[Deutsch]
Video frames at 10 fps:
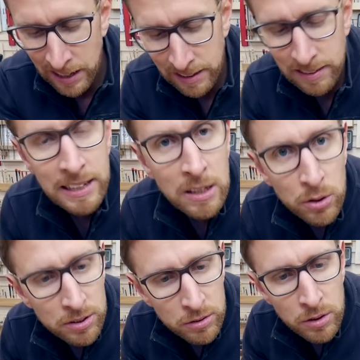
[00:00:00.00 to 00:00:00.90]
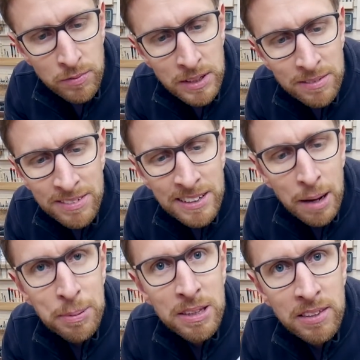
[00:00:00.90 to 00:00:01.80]
Das Ding kostet irgendwie
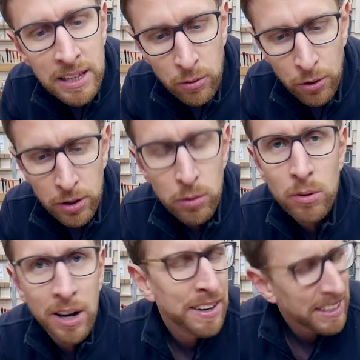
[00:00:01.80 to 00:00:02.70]
knappe 10 Euro, kann